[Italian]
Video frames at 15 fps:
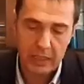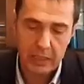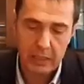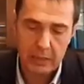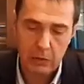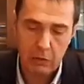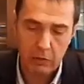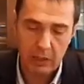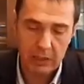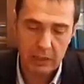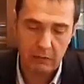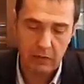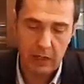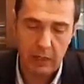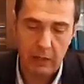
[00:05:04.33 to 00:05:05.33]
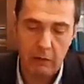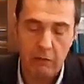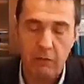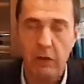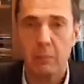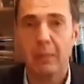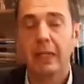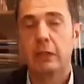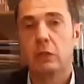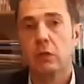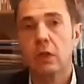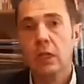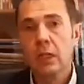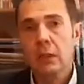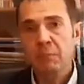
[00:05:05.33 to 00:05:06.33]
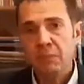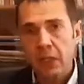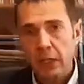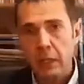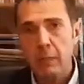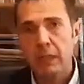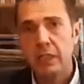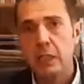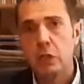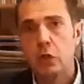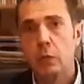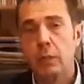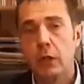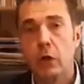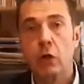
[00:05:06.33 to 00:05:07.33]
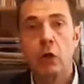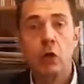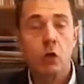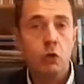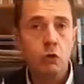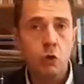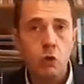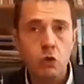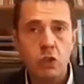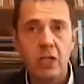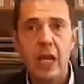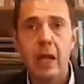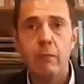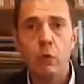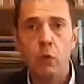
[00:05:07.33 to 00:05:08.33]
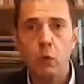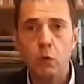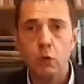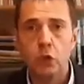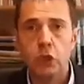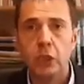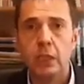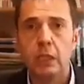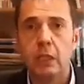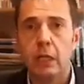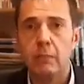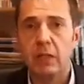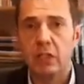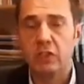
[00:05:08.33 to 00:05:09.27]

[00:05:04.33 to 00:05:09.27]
in qualche sanzione se viene fermato. Ribadisco però, non siamo usciti